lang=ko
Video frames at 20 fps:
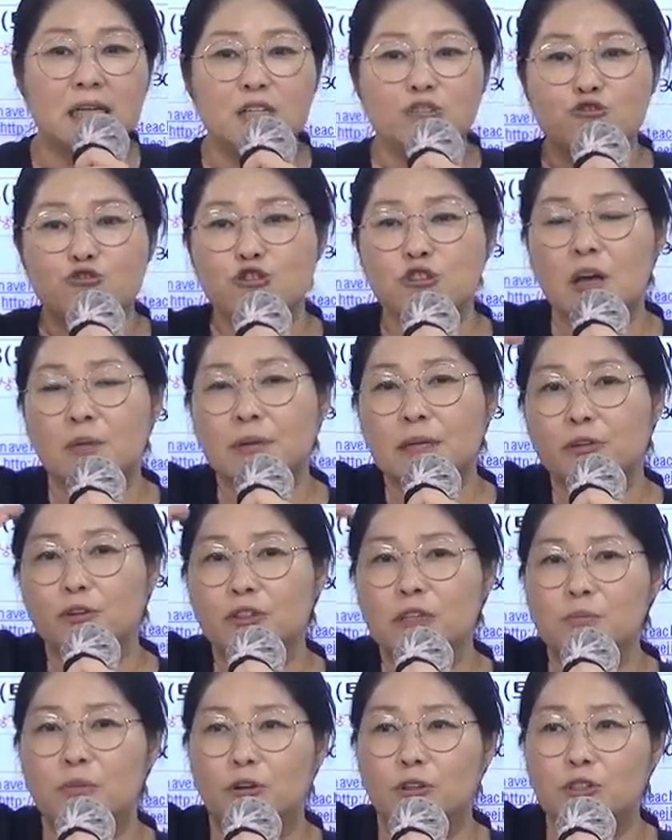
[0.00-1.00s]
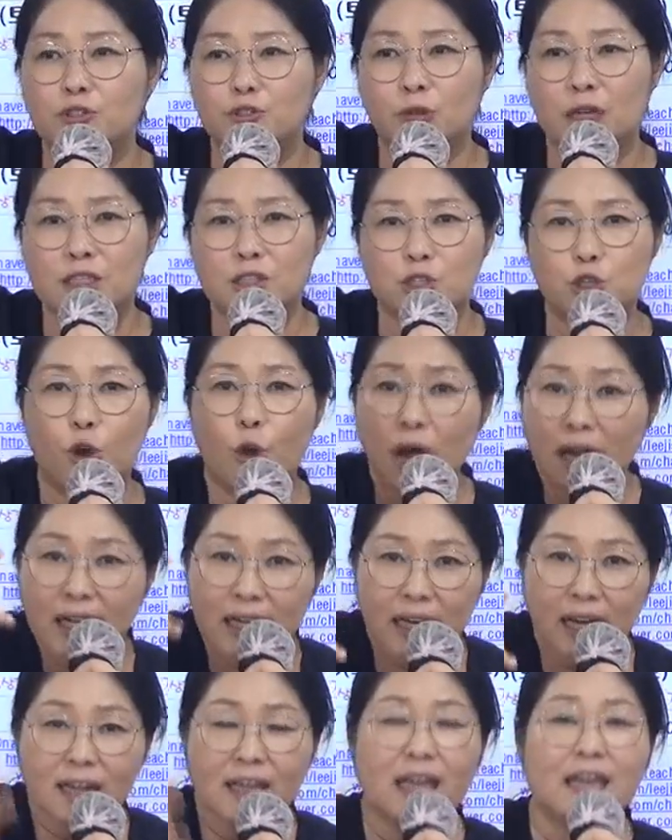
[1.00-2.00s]
수업 이론이 머릿속에
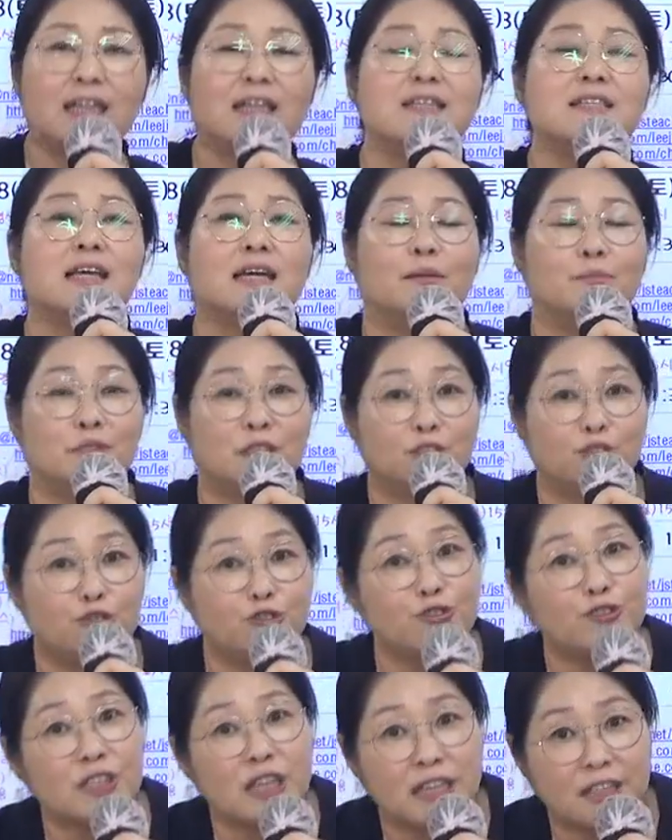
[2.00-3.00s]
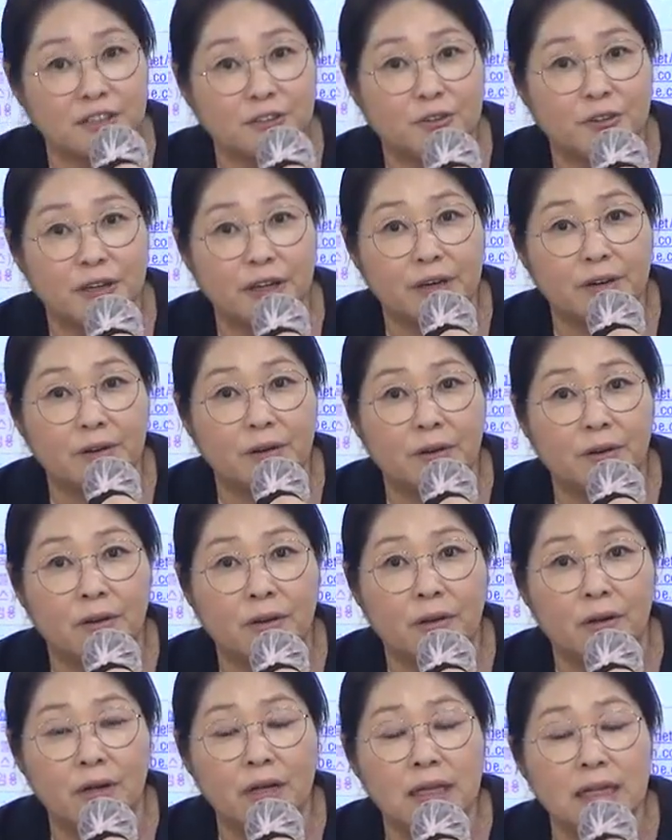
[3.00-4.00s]
정확하게 있는 사람들이 출제하는
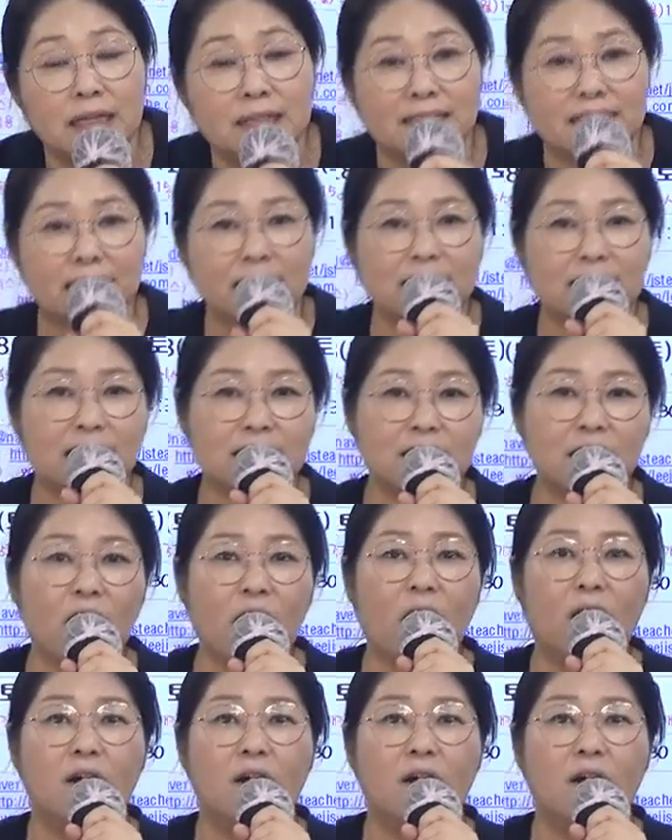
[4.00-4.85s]
거예요. 자, 그래서